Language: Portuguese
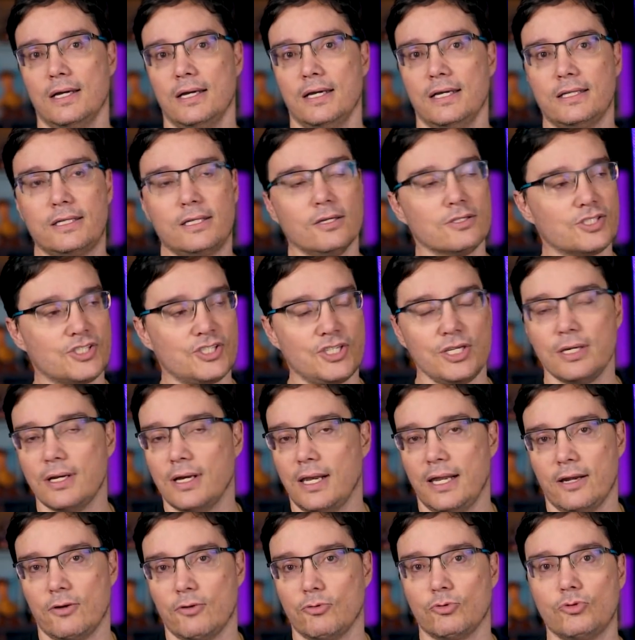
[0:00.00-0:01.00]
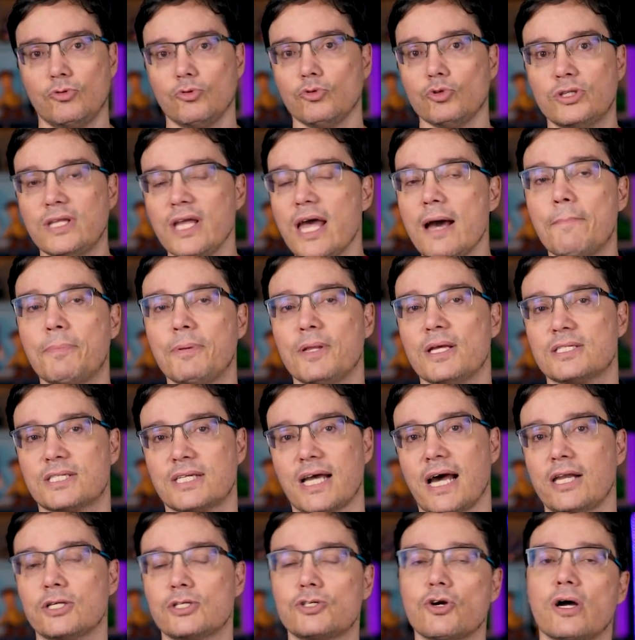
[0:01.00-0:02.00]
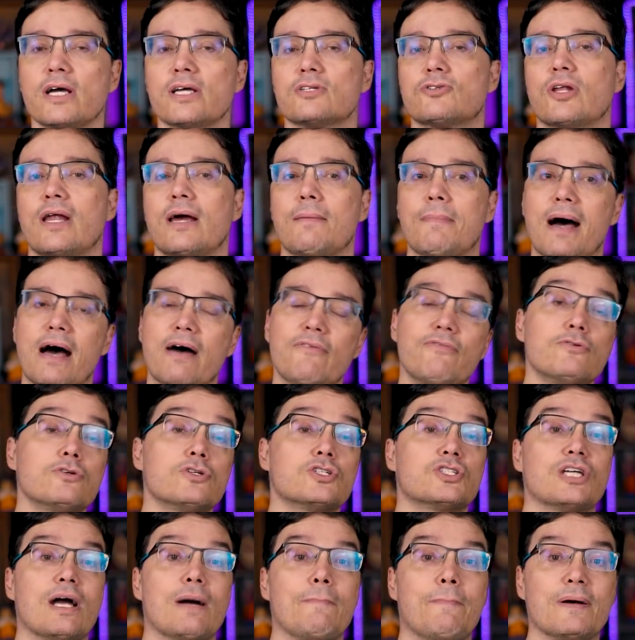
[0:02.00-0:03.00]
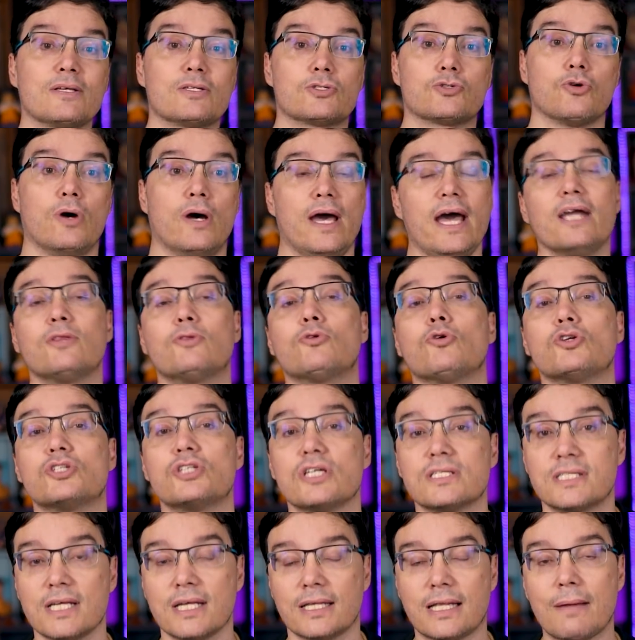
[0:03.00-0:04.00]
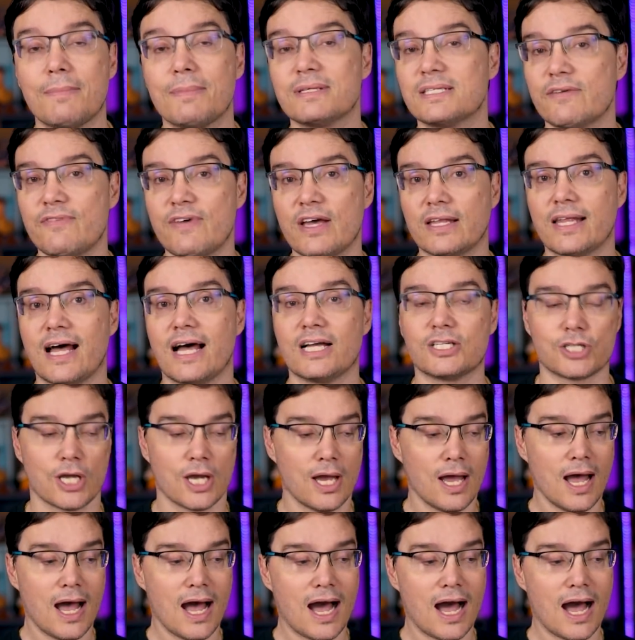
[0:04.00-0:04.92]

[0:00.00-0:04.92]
Então, sim, galera, o, tempo da escala de Johansson na Marvel já passou. É duro de aceitar, mas é verdade.